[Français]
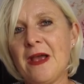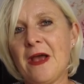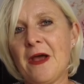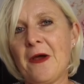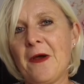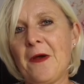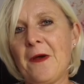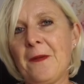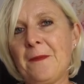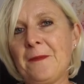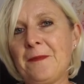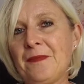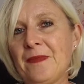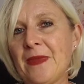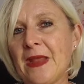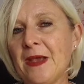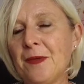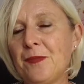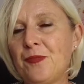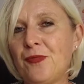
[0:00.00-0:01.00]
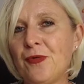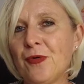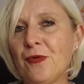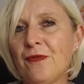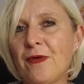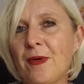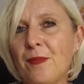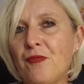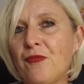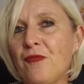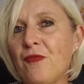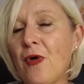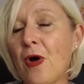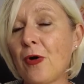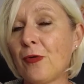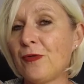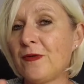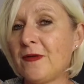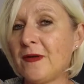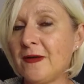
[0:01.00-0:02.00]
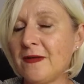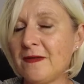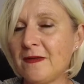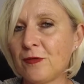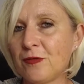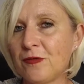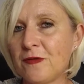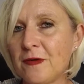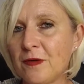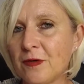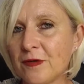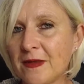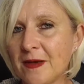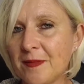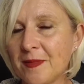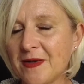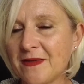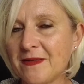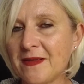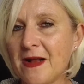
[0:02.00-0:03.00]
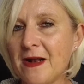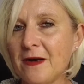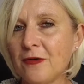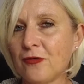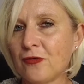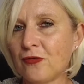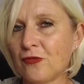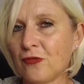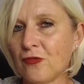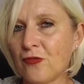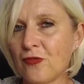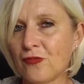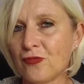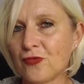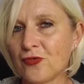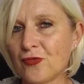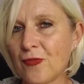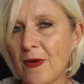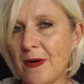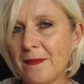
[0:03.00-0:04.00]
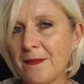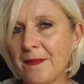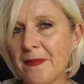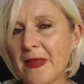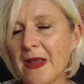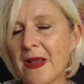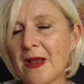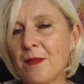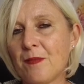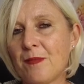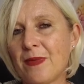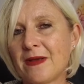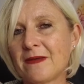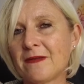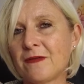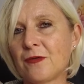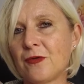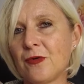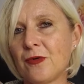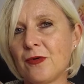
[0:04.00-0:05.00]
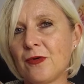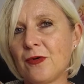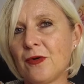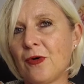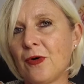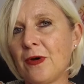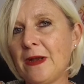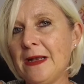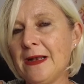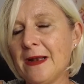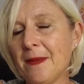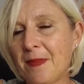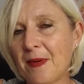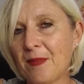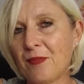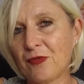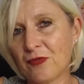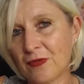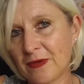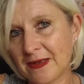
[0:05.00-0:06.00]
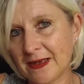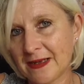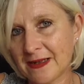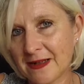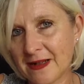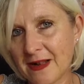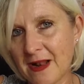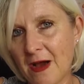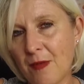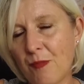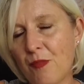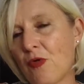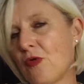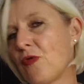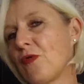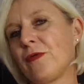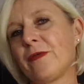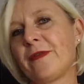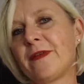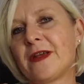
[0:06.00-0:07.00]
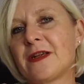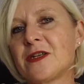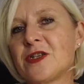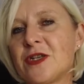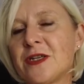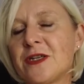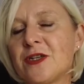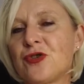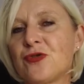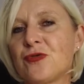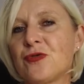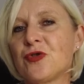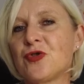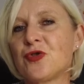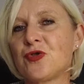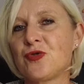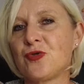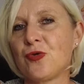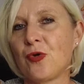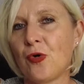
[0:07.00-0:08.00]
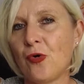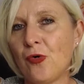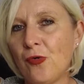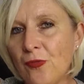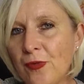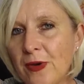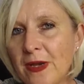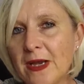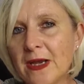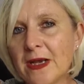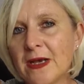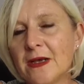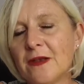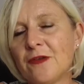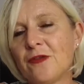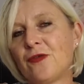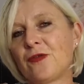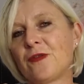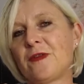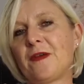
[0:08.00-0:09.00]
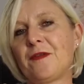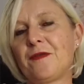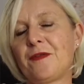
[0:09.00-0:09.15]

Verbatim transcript: Euh, et puis on va pouvoir utiliser aussi le thème astral de ton conjoint parce que il n'a pas besoin d'être là pour qu'on sache des choses sur lui, sur sa